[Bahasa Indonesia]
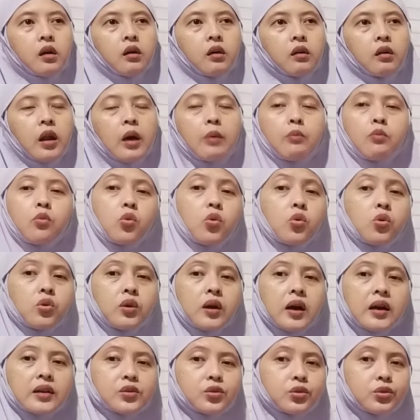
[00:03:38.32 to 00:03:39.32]
lambungku
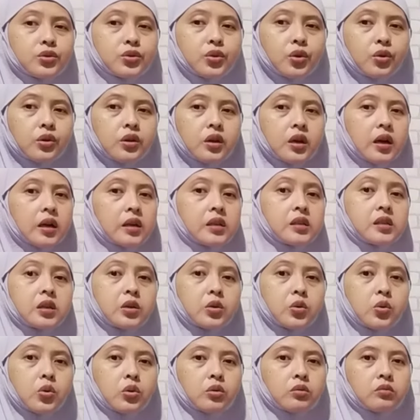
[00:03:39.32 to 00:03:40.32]
nggak cocok dengan
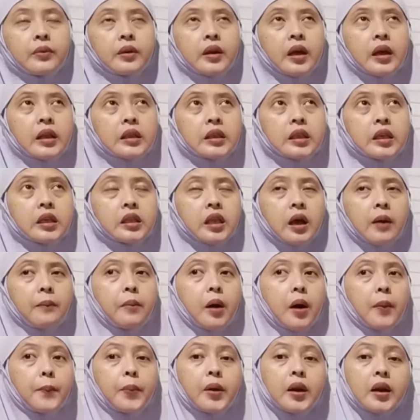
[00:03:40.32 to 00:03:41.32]
jeruk nanti
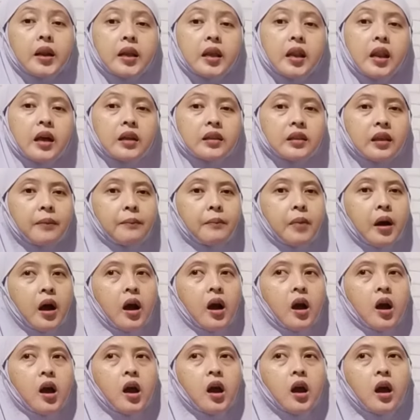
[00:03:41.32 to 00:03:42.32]
tambah perih lah tambah
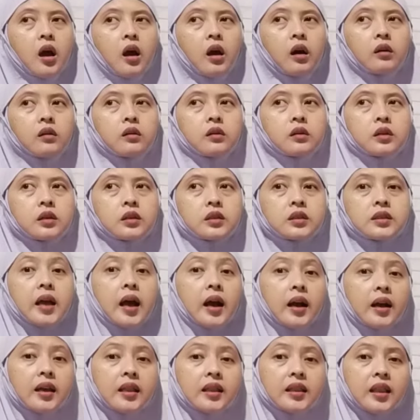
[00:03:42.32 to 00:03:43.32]
e,
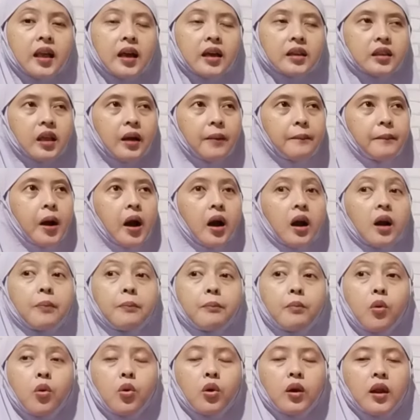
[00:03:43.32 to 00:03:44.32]
sakit lah tambah
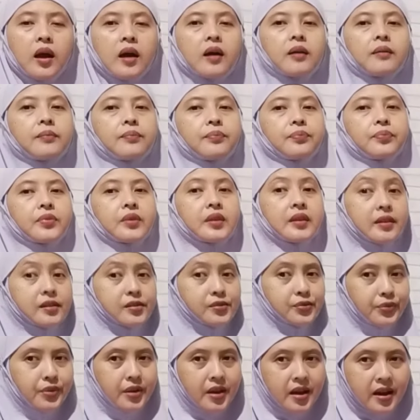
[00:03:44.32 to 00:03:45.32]
kembung lah ya
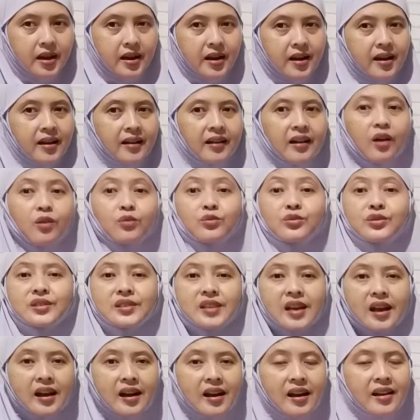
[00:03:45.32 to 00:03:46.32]
sudah nggak
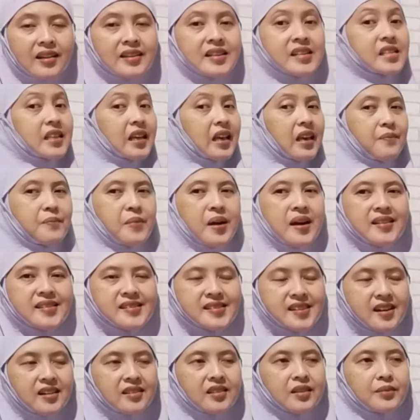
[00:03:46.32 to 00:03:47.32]
usah di skip
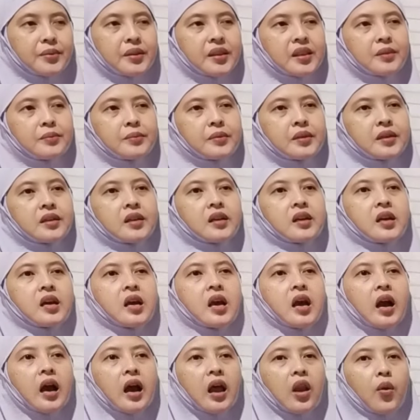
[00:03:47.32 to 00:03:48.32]
aja teman-teman
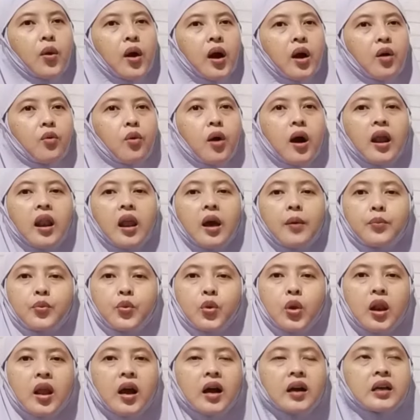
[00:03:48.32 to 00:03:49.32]
kalau aku
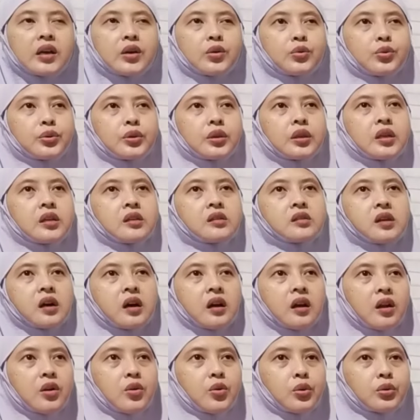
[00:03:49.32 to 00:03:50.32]
alhamdulillah ngikutin
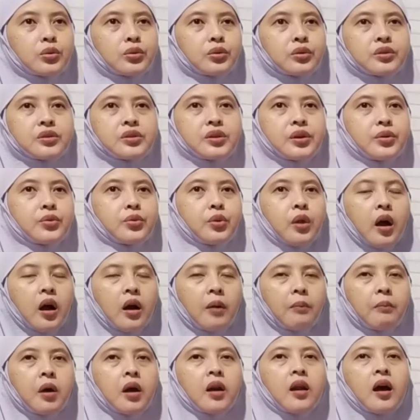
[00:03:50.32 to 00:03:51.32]
saran dokter Jedul
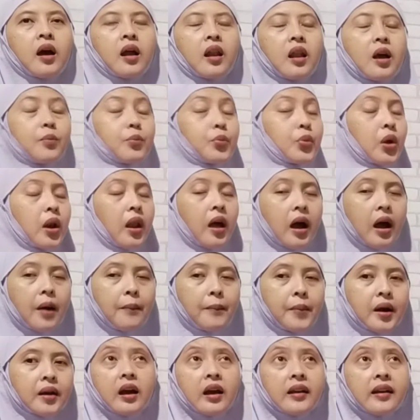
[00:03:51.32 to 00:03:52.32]
Akbar alhamdulillah
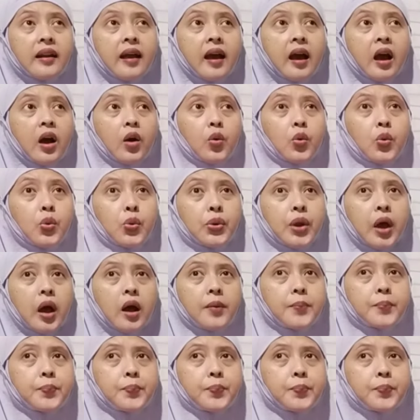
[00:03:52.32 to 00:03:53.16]
aman karena aku udah